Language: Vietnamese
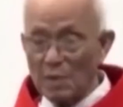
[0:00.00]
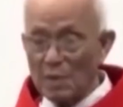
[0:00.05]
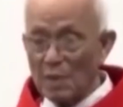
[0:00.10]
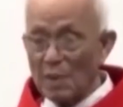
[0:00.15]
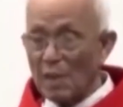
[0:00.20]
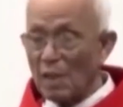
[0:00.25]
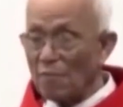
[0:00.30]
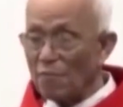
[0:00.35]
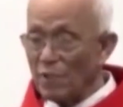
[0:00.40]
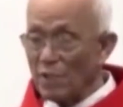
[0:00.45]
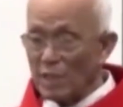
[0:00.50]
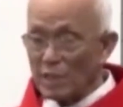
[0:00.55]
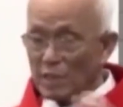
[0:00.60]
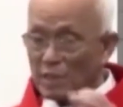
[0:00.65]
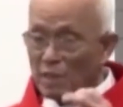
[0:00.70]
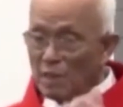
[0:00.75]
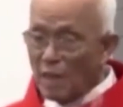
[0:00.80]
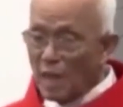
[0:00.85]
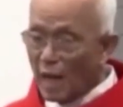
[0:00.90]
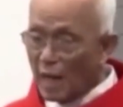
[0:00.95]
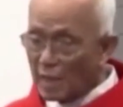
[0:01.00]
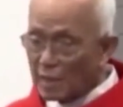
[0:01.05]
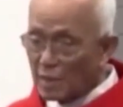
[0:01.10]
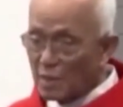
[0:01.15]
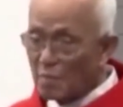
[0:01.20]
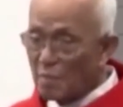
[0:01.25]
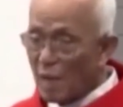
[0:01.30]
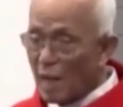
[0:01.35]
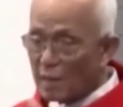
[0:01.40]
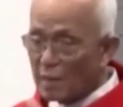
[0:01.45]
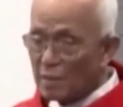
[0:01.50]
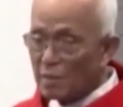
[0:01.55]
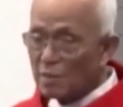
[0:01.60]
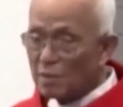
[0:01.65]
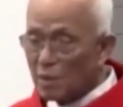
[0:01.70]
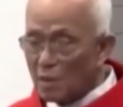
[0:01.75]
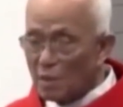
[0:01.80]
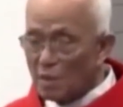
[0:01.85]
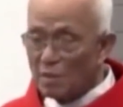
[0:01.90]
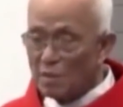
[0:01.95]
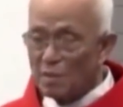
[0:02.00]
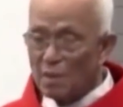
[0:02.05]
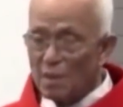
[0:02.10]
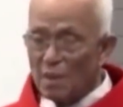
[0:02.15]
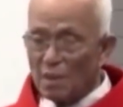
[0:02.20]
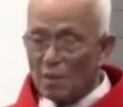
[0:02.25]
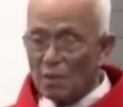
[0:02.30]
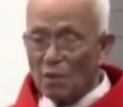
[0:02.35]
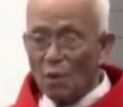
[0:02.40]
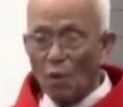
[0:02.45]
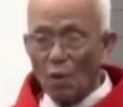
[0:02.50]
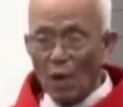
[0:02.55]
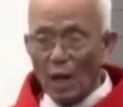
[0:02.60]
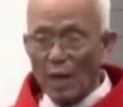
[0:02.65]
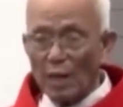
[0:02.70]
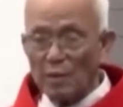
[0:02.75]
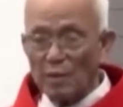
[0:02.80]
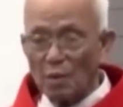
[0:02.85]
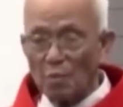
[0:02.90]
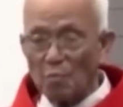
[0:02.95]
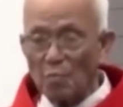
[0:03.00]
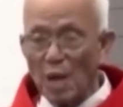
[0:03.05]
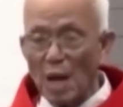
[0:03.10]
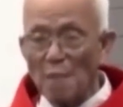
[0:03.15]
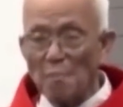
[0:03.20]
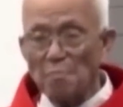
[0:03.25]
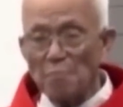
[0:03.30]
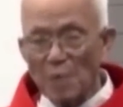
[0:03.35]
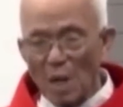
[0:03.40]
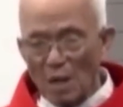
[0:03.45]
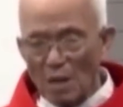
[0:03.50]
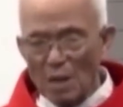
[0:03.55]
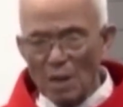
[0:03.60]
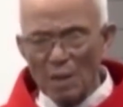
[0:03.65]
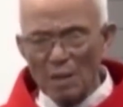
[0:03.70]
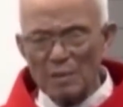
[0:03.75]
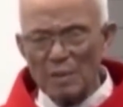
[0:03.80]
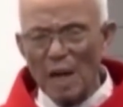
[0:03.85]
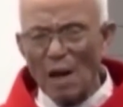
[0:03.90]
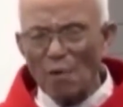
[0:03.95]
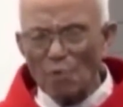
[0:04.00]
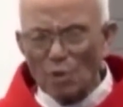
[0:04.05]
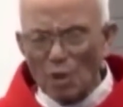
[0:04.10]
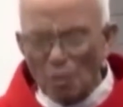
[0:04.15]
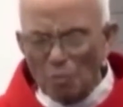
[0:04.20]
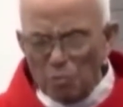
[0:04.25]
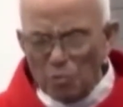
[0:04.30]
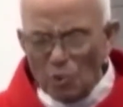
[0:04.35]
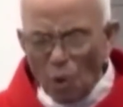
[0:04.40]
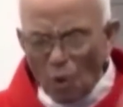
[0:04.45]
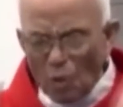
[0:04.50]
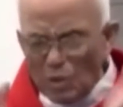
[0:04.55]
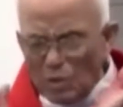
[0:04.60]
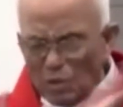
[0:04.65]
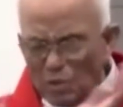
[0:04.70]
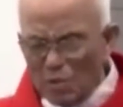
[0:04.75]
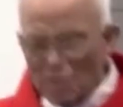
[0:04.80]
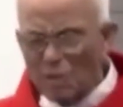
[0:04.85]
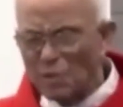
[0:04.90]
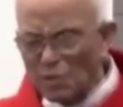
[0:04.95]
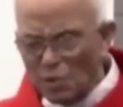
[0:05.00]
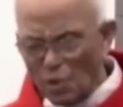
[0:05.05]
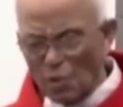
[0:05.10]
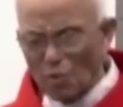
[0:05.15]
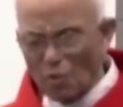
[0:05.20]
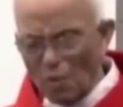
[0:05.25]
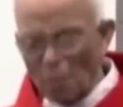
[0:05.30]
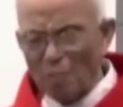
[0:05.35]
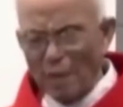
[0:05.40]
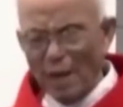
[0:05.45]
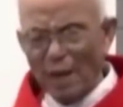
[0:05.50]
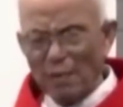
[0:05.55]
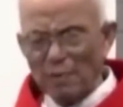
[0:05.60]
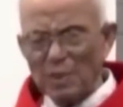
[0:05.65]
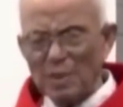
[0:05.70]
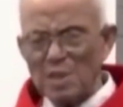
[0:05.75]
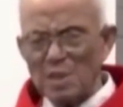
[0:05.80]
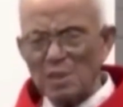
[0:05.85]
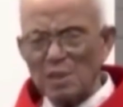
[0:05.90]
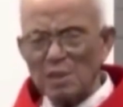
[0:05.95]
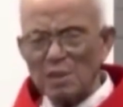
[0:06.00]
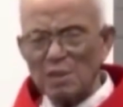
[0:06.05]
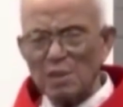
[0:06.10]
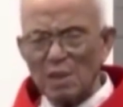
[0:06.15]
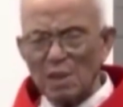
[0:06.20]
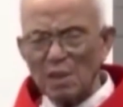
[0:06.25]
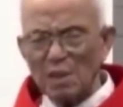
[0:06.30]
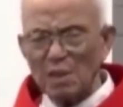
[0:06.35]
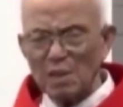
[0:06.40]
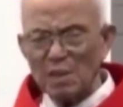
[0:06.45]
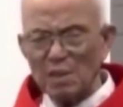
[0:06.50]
Là vì thứ hai thứ ba thứ tư Đồ ăn trong bếp mất Tao không đổi thừa cho con mèo được nữa